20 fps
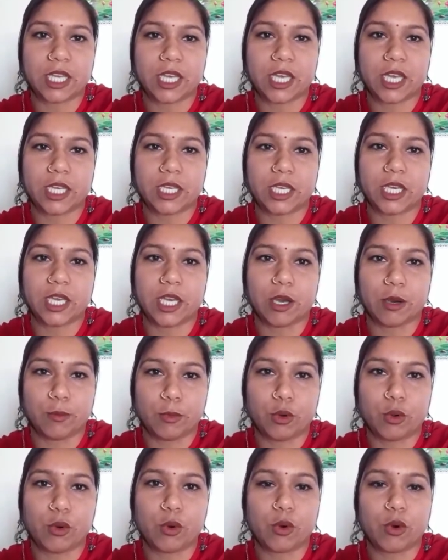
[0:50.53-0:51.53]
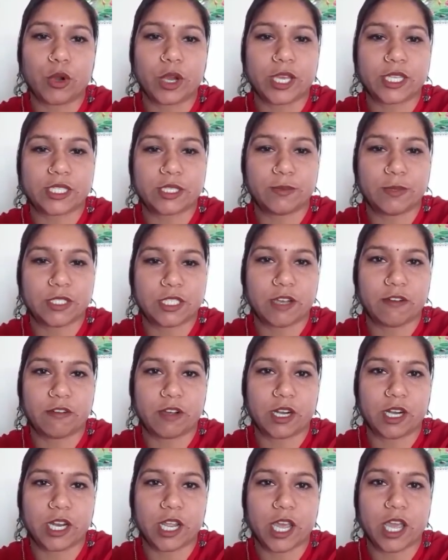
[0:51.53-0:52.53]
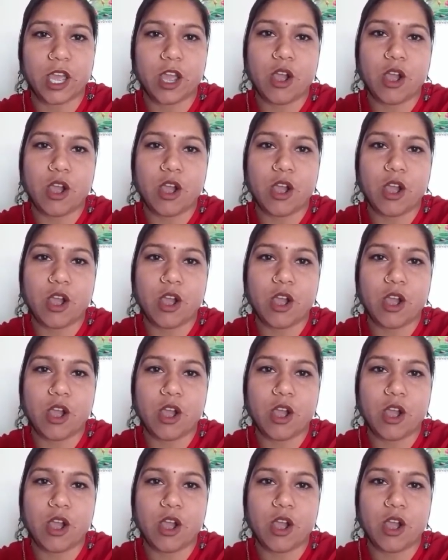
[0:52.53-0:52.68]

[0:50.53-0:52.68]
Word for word: हैं कि हम लोगों को कैसे बचाव करना है